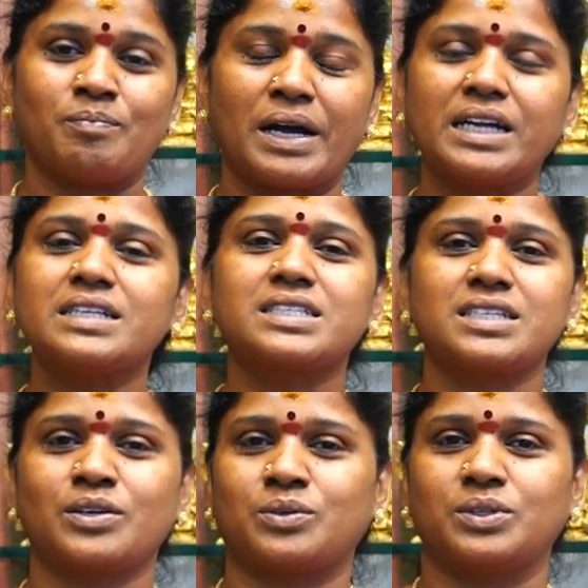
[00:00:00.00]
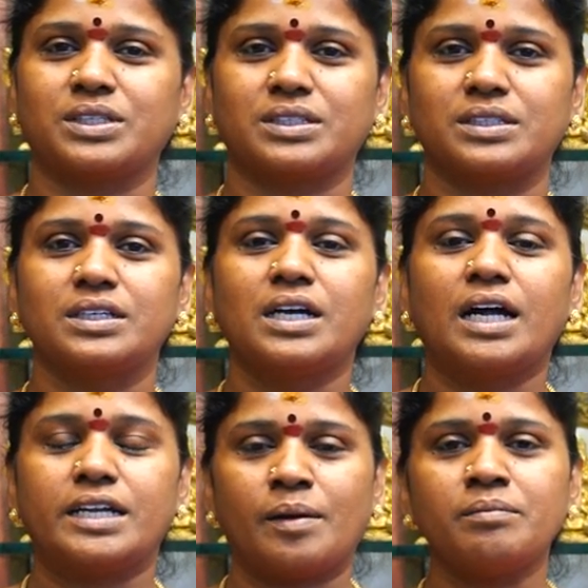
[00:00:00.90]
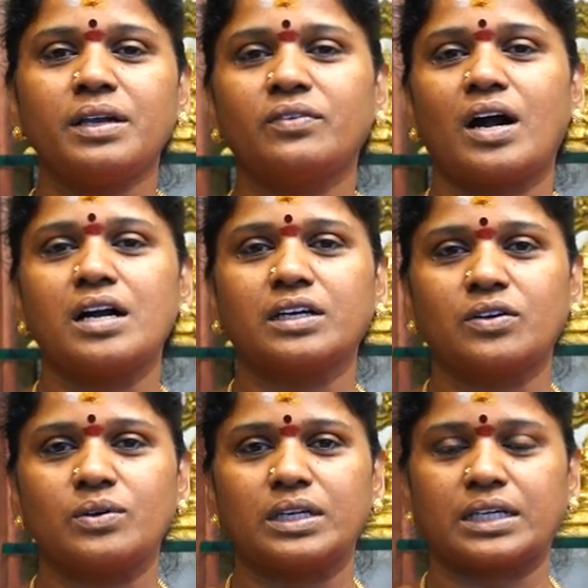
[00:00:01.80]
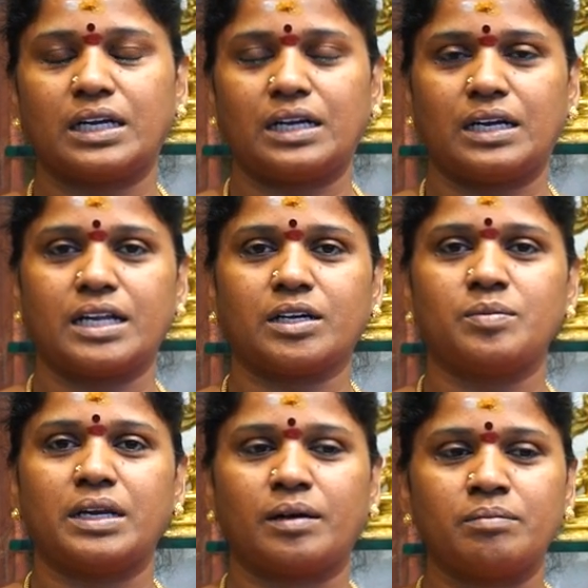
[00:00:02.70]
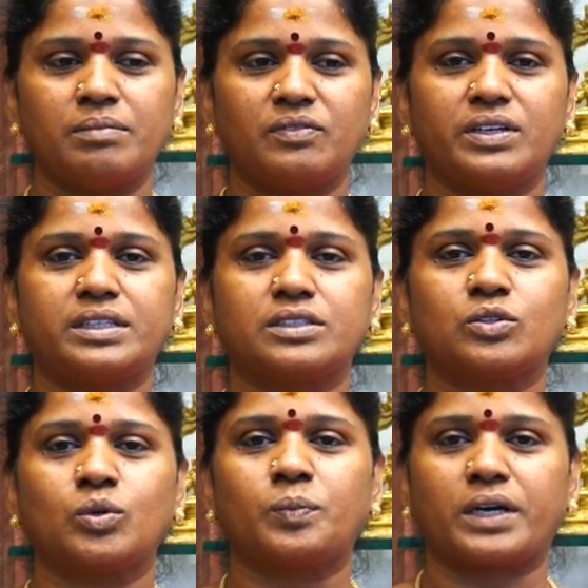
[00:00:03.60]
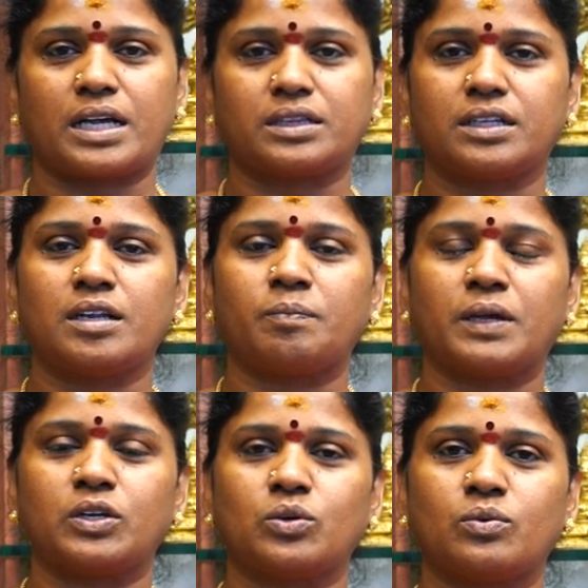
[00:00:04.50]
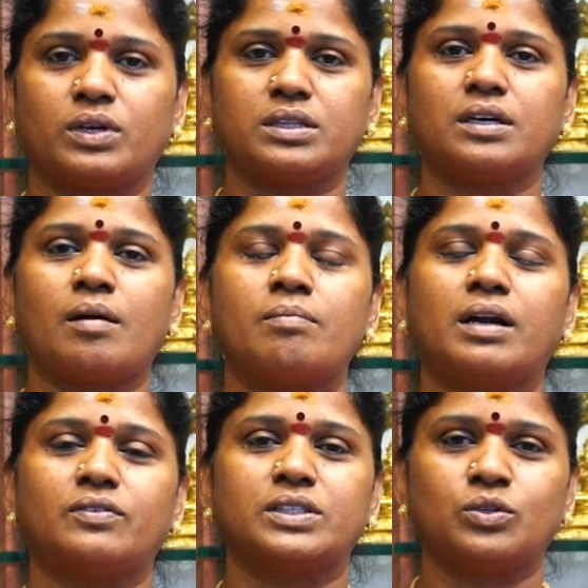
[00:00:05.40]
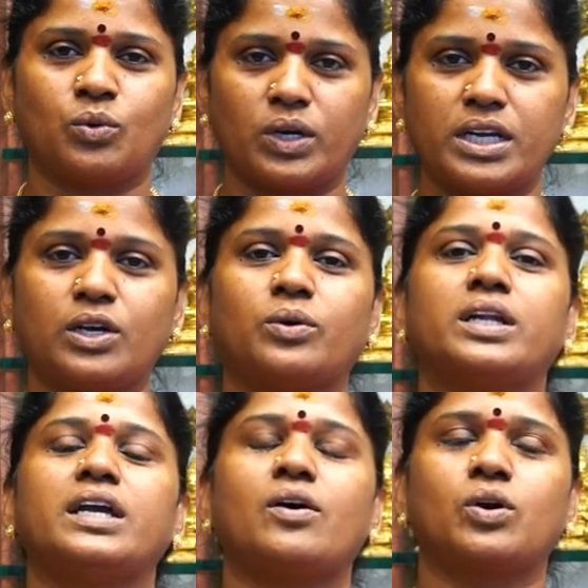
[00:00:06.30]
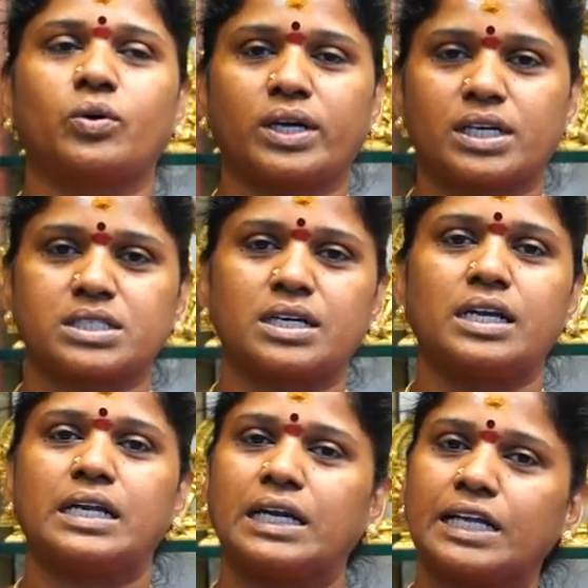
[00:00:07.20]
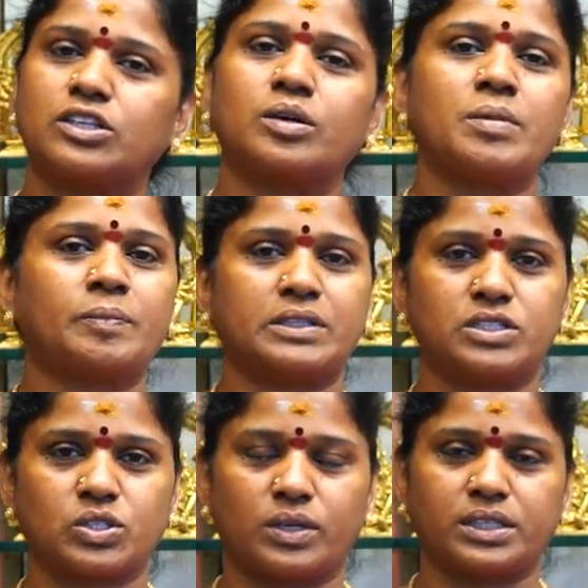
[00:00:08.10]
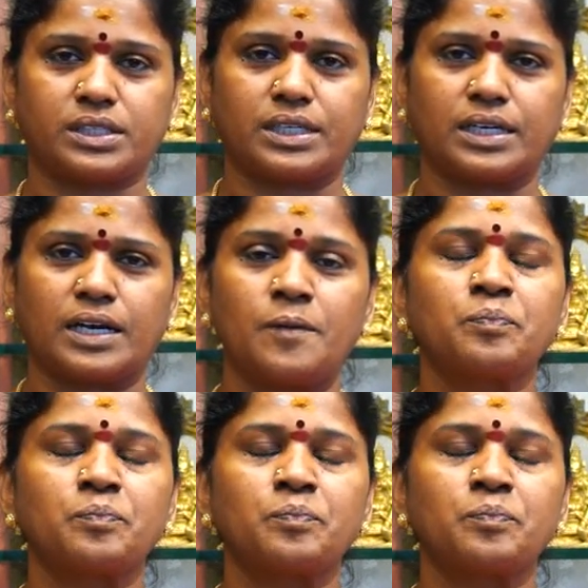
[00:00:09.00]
மகிழ்ச்சியை கொடுக்குது நம்பி வாங்குறவங்களுக்கு எல்லாருக்குமே நம்பி வீட்டுக்கு கூப்பிடுற அத்தனை பேருக்கும் வந்து அம்பாள் வந்து உடனேக்குடனே அவங்களோட கஷ்டங்கள் எல்லாத்துக்குமே பதில் சொல்லிட்டு இருக்கிறா